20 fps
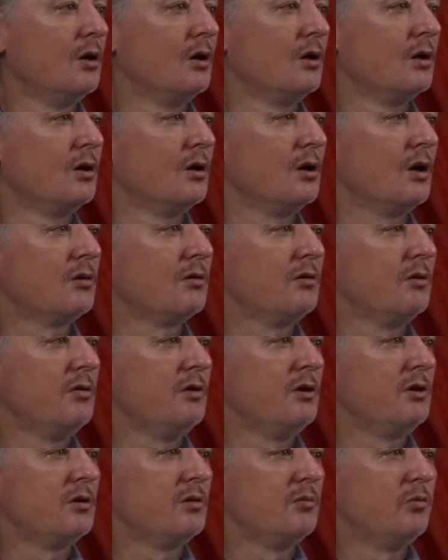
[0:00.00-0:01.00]
как вы
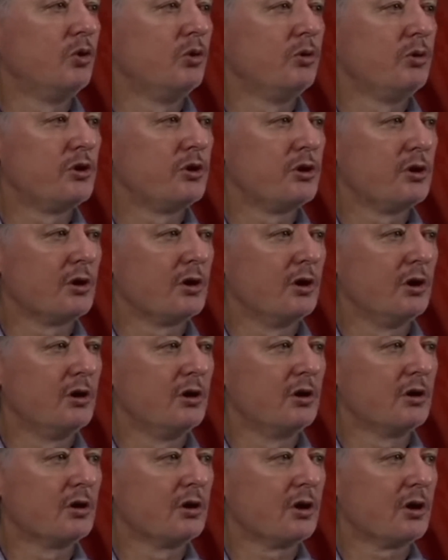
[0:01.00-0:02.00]
видите будущее
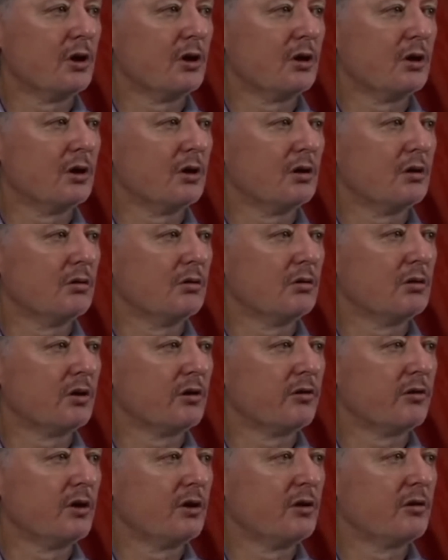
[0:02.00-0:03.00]
Калининграда? Он
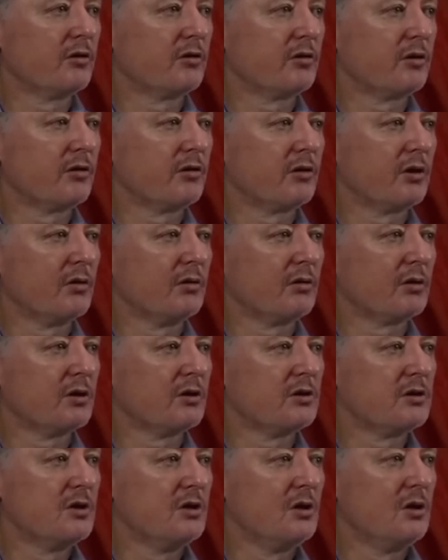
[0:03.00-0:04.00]
останется в составе
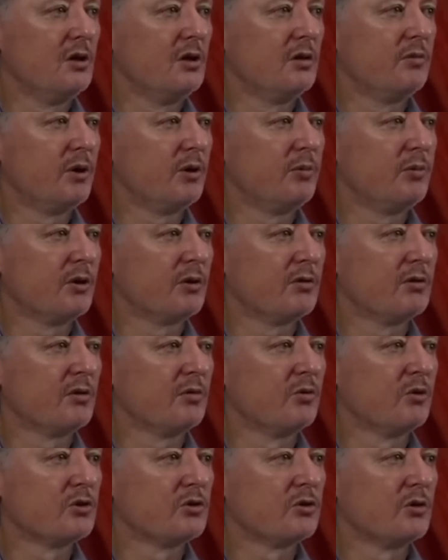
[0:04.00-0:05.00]
России или при первой
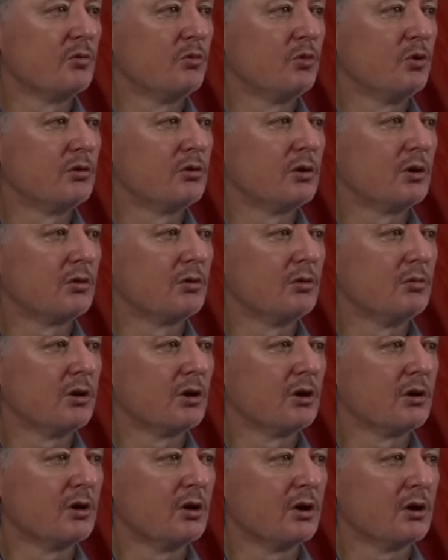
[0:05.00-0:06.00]
возможности он будет
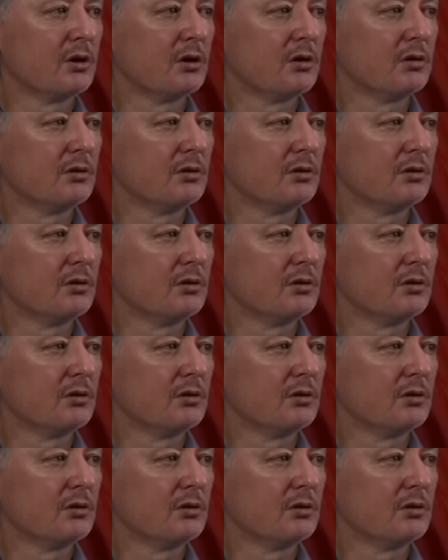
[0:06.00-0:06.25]
отобран НАТО?